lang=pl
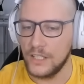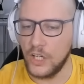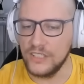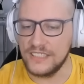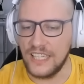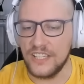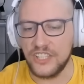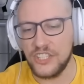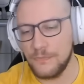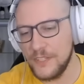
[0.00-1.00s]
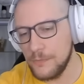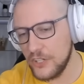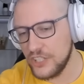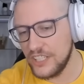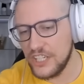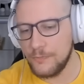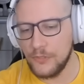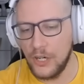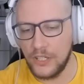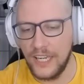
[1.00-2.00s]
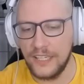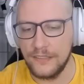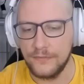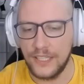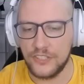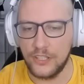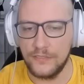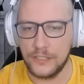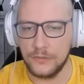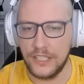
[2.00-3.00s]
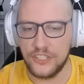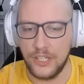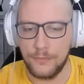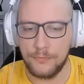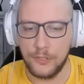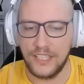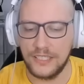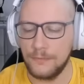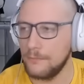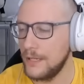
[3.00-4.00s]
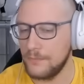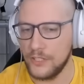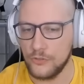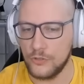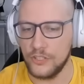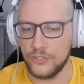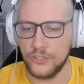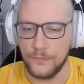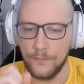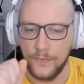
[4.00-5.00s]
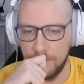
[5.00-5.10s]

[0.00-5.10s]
Goniec e6 być może też było ok, aczkolwiek tutaj trzeba by było hetman b5 już liczyć.